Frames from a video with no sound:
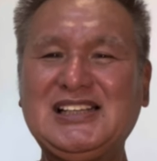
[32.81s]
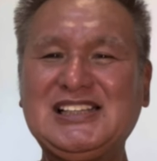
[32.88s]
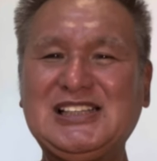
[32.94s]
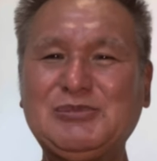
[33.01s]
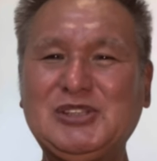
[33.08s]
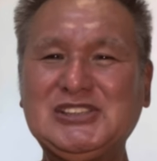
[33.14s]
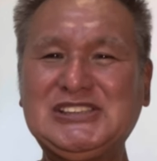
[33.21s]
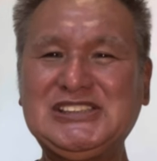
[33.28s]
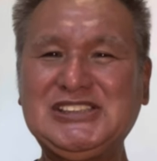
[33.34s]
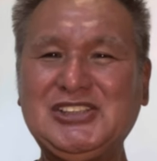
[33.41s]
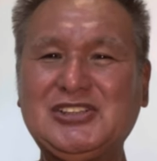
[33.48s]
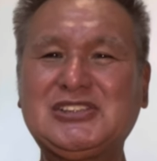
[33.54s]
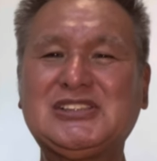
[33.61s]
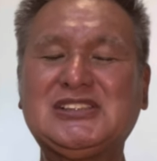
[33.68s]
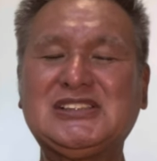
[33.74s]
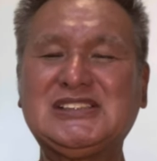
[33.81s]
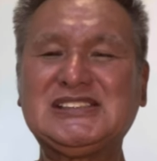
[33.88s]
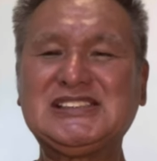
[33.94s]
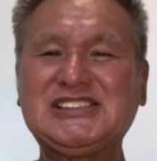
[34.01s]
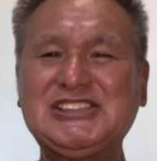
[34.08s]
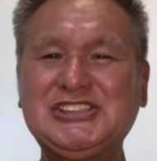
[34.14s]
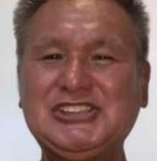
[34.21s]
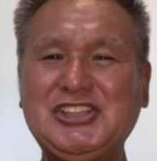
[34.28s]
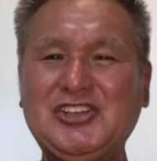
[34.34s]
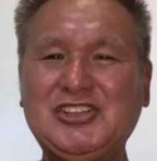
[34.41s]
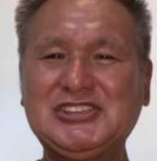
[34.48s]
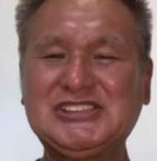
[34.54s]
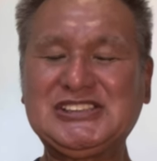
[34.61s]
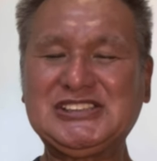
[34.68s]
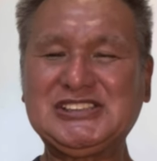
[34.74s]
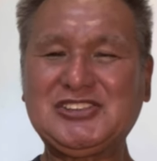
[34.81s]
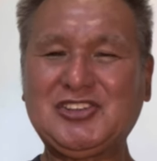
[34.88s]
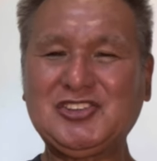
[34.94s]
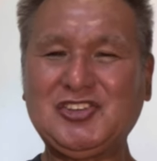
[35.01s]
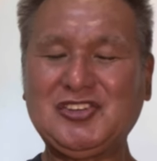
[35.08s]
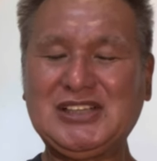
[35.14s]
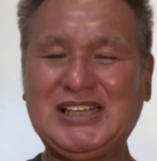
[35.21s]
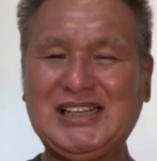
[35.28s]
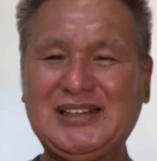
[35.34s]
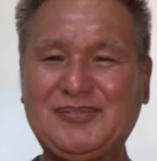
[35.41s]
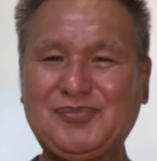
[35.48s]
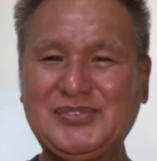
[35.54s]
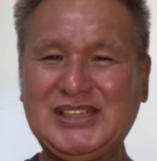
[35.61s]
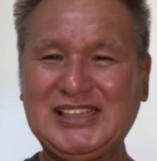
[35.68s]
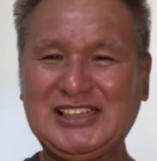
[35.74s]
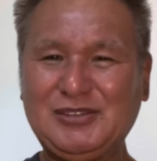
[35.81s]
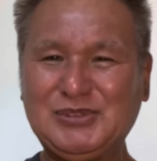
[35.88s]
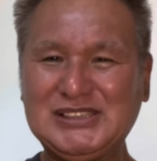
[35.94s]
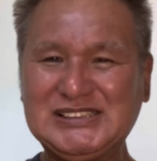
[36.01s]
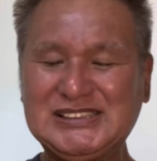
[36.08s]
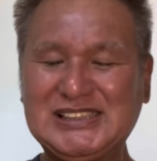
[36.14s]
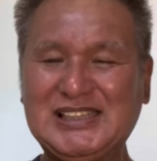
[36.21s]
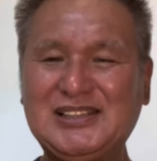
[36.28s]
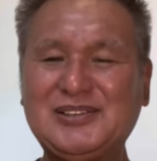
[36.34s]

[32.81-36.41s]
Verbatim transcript: 気持ちよく終了することができました